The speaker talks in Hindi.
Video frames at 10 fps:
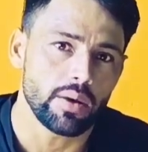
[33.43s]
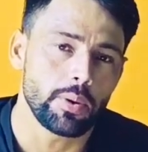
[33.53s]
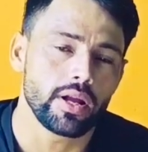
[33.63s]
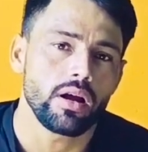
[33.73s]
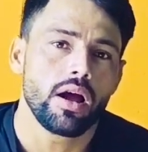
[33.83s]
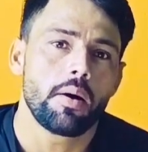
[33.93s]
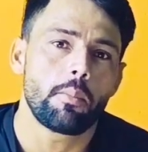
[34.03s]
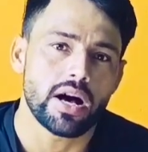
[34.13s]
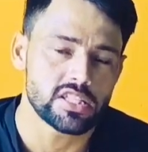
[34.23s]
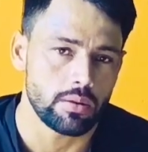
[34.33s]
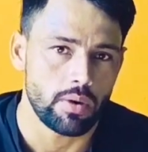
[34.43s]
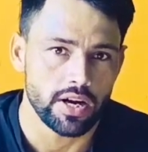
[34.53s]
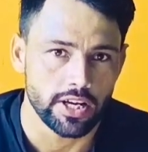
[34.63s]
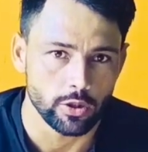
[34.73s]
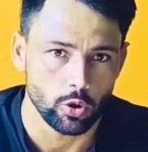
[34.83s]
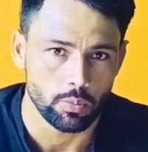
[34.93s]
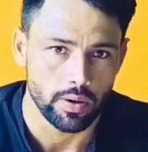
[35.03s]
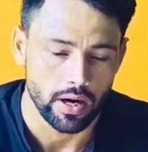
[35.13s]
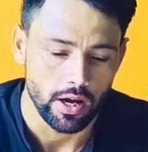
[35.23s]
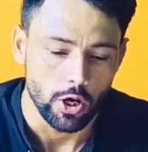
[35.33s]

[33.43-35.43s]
या फिर मान सम्मान के तौर पर